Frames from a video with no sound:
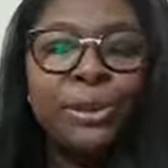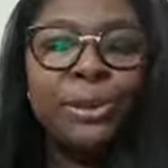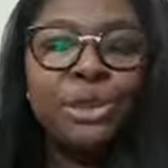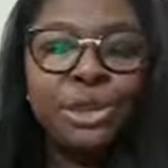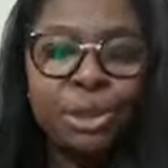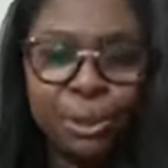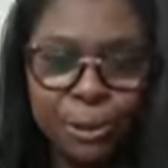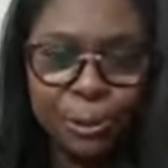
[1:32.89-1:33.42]
O
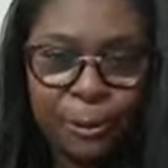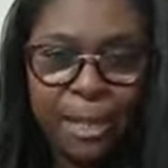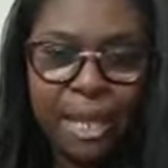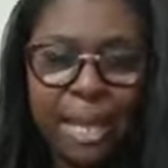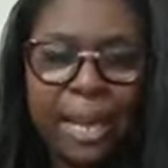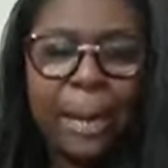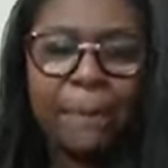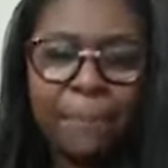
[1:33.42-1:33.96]
choro,
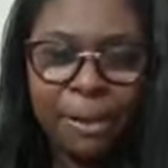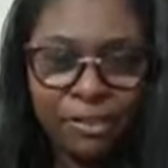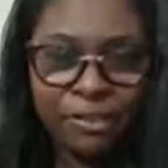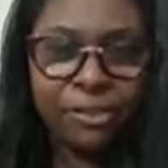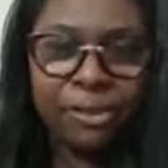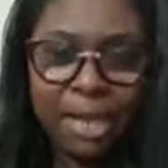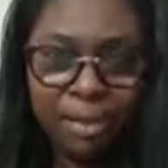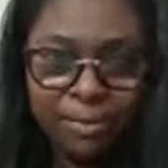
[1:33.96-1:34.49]
ele
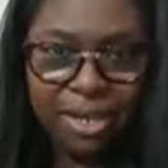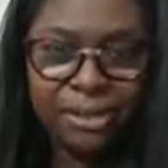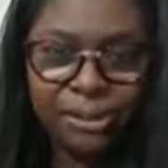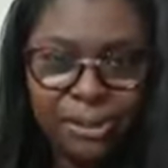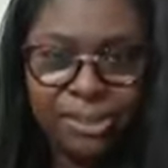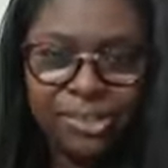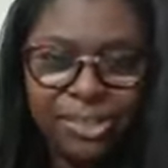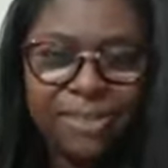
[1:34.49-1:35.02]
pode durar uma
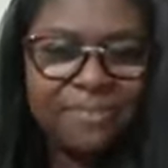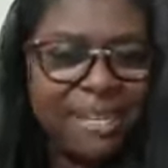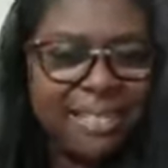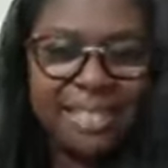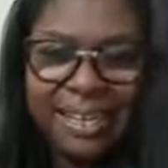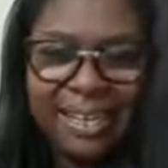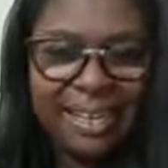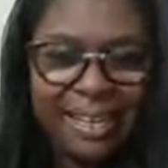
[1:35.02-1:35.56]
noite,
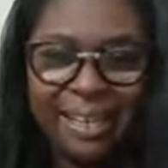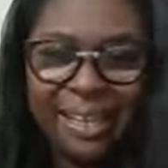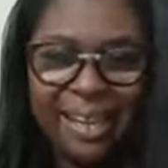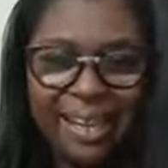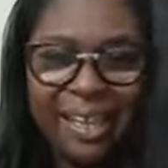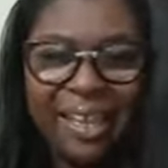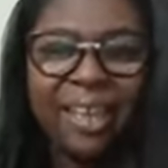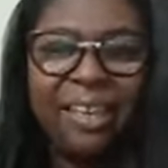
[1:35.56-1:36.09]
mas a
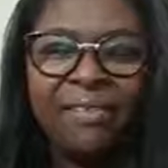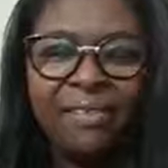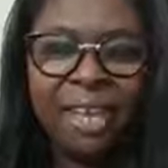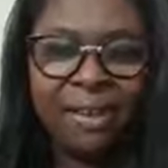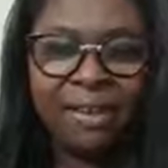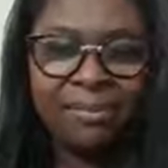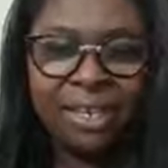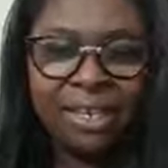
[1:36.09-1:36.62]
alegria
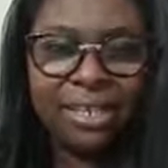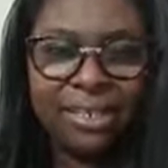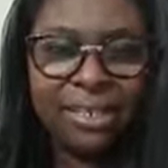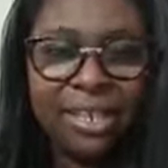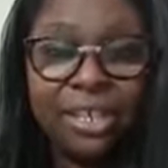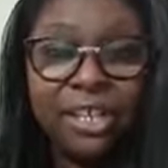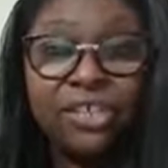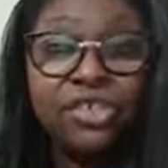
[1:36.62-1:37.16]
vem no
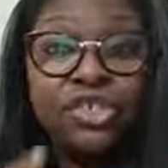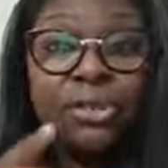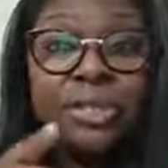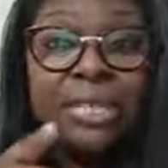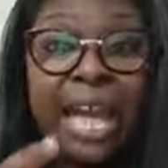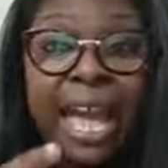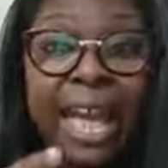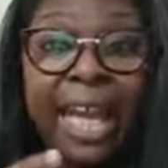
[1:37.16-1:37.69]
amanhecer.
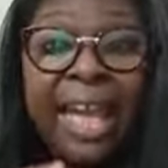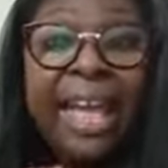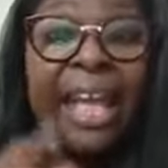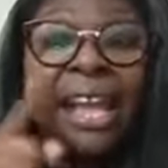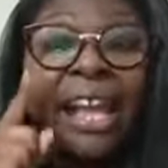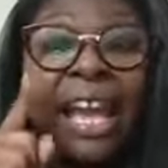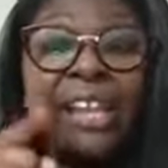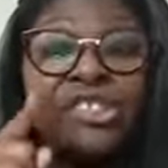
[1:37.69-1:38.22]
José,
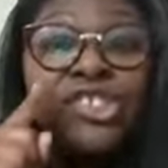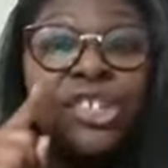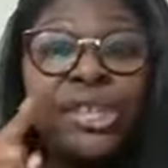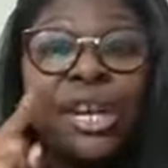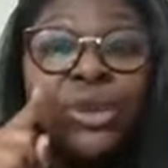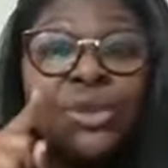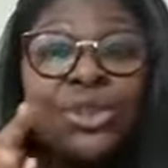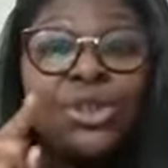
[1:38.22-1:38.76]
quem te
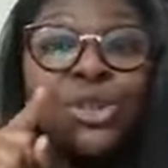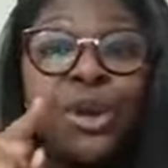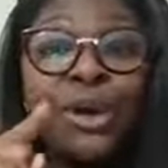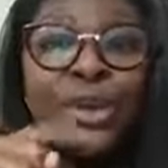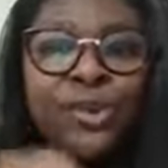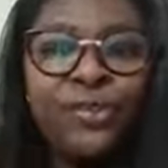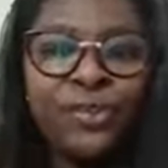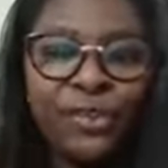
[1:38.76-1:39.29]
deu o
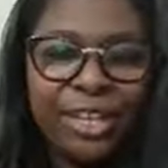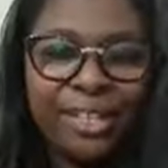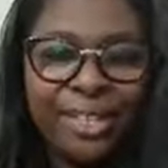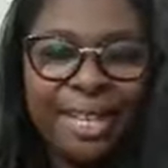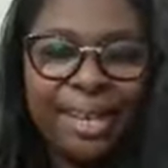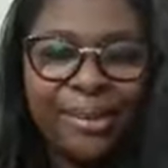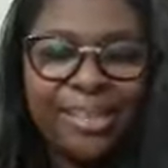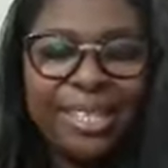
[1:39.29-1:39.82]
sonho foi
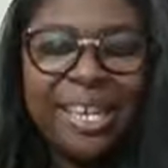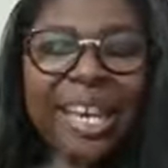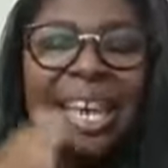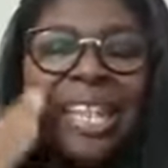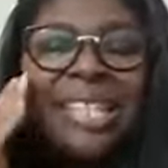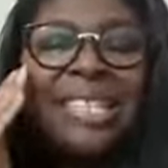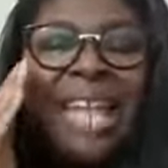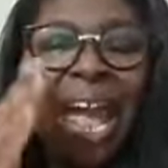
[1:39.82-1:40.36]
Deus.
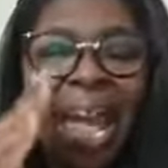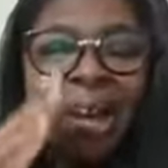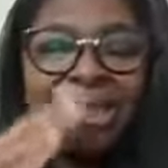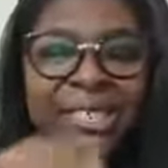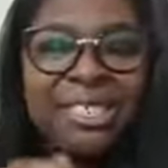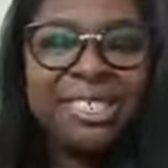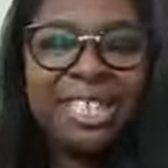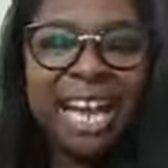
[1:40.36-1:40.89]

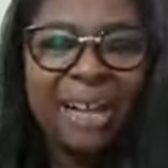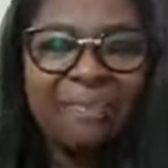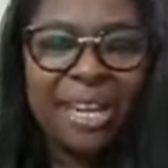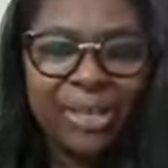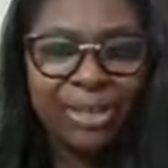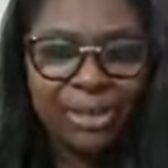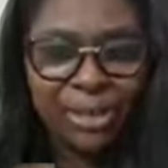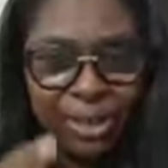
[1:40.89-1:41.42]
Deus te
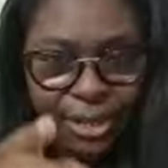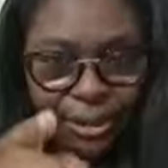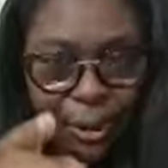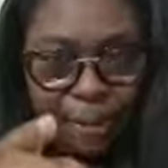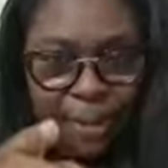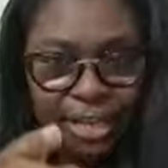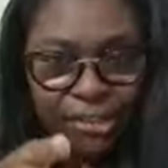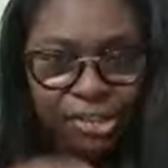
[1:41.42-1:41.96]
abençoe.
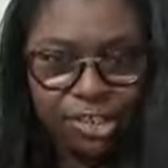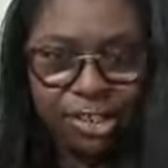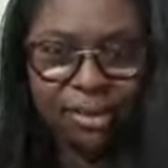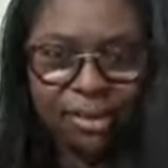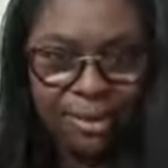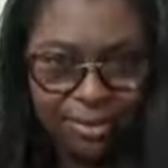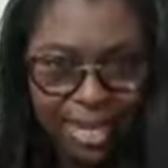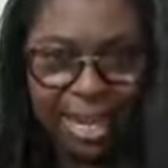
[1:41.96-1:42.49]
Compartilhe
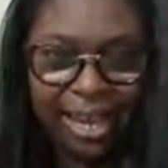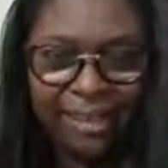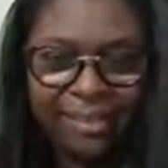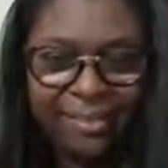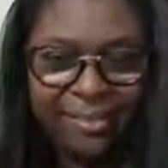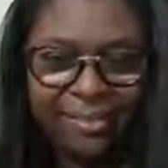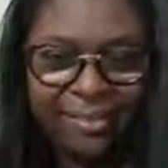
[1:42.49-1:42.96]
com alguém.